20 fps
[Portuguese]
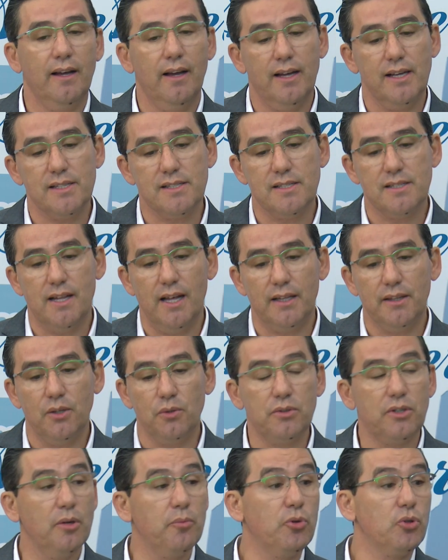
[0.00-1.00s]
A cidade não
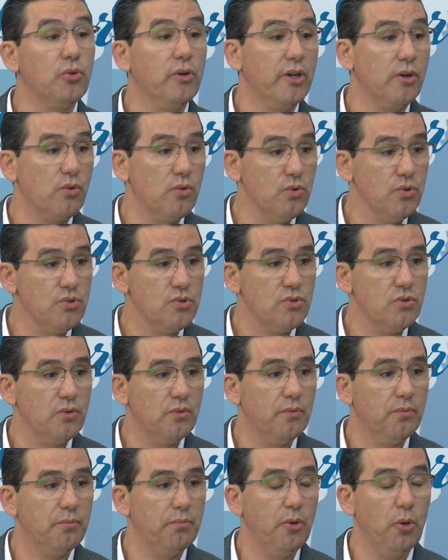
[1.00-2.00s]
tinha muito recurso.
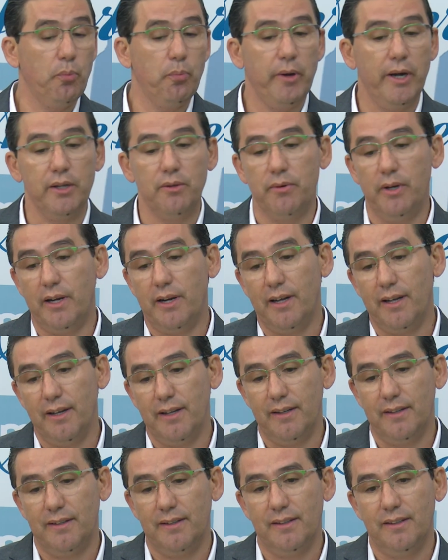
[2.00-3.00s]
Meu pai não era,
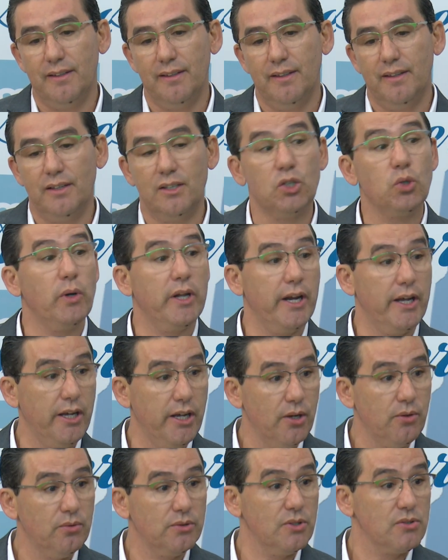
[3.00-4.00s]
não era
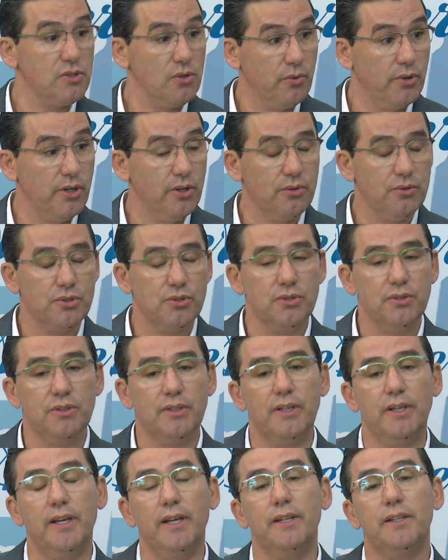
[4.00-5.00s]
rico, não são ricos.
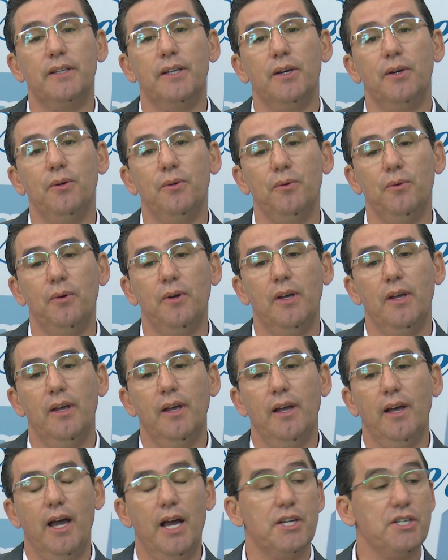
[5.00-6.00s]
Então,
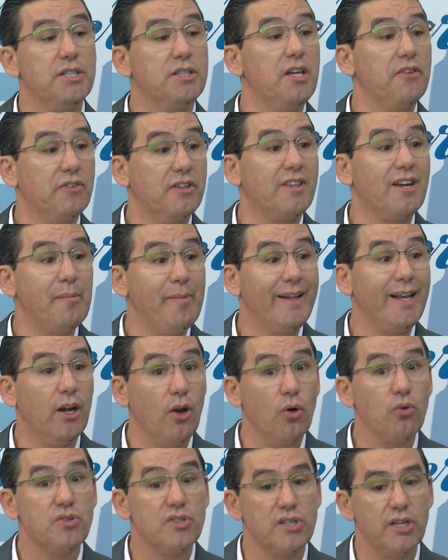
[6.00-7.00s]
a gente teve que trabalhar
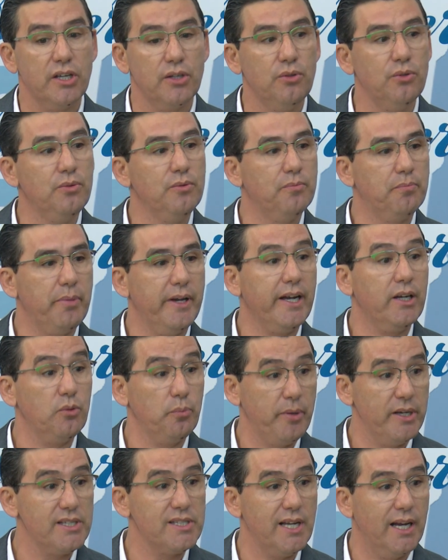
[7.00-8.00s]
logo cedo, pegar no
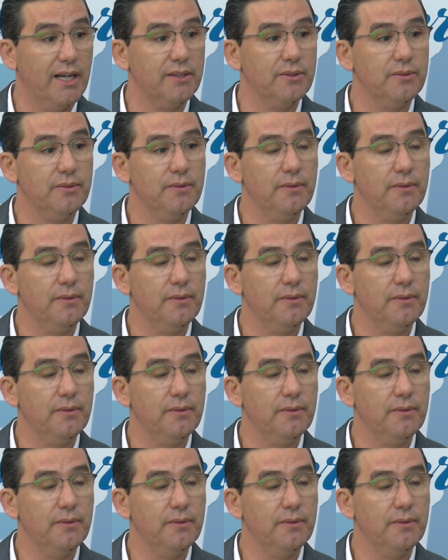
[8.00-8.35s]
pesado.